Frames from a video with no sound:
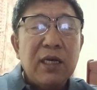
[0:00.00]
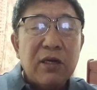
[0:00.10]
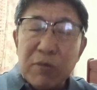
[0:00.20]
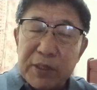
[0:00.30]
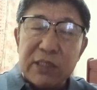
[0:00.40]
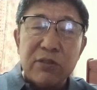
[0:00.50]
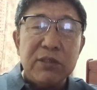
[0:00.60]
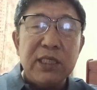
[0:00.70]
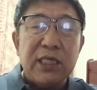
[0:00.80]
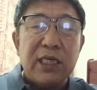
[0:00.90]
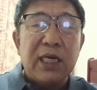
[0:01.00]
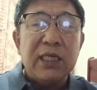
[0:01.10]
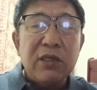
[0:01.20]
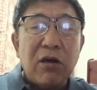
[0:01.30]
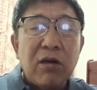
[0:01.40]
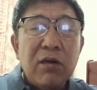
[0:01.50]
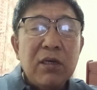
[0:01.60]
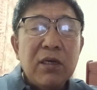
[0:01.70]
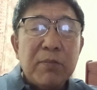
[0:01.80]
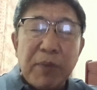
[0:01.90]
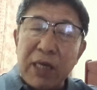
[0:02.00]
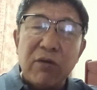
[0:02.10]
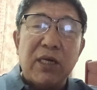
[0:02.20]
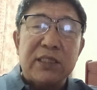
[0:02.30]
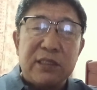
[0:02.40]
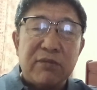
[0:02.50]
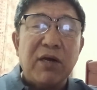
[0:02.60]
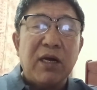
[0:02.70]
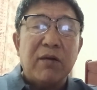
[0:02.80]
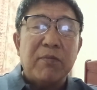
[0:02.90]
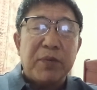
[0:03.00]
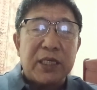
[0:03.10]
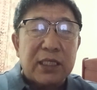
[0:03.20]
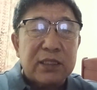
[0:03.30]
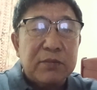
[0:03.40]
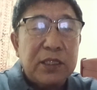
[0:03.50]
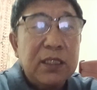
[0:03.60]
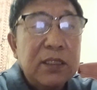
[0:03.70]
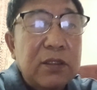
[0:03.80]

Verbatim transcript: 老百姓都认可，要百花齐放，百家争鸣。